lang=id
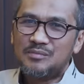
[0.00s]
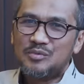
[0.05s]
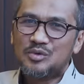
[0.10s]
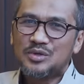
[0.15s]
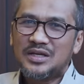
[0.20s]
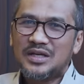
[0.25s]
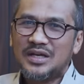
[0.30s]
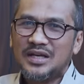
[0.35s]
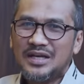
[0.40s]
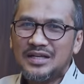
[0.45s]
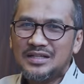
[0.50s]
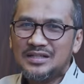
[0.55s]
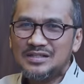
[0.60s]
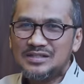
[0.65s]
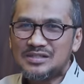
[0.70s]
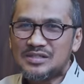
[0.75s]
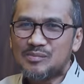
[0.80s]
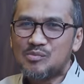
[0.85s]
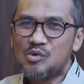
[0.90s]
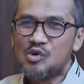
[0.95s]

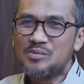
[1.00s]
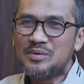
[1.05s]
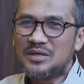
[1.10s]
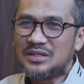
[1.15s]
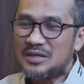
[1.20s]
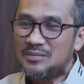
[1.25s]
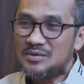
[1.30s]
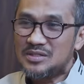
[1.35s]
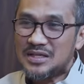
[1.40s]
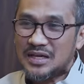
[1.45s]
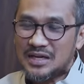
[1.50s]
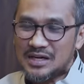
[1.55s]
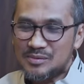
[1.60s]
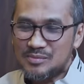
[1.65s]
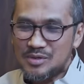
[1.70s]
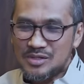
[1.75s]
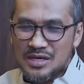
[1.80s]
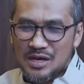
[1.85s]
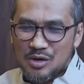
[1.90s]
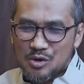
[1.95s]
Mungkin sebelum kita bicara
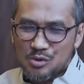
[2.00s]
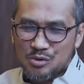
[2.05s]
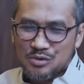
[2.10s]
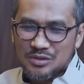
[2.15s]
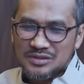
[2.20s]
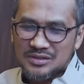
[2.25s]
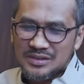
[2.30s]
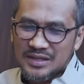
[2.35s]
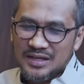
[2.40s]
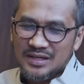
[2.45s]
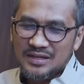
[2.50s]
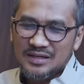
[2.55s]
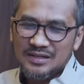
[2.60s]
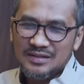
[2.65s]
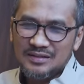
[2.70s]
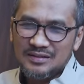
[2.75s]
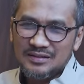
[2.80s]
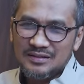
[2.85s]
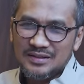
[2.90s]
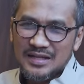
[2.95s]
lebih jauh, saya
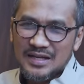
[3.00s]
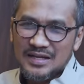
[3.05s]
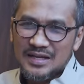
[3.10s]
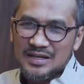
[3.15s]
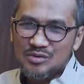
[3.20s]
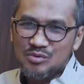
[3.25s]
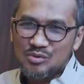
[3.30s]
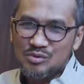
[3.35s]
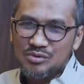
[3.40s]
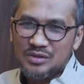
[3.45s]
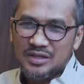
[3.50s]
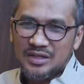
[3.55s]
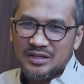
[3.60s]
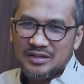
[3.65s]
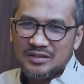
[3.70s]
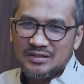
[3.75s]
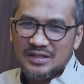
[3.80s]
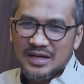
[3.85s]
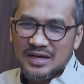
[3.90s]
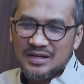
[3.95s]
ingin tanya dulu
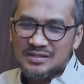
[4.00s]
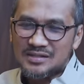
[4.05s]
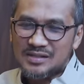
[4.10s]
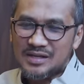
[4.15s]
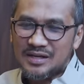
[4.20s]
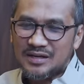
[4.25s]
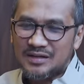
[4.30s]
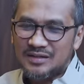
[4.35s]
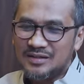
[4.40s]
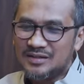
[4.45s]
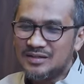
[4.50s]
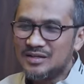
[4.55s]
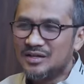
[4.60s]
nih, Cak Isla.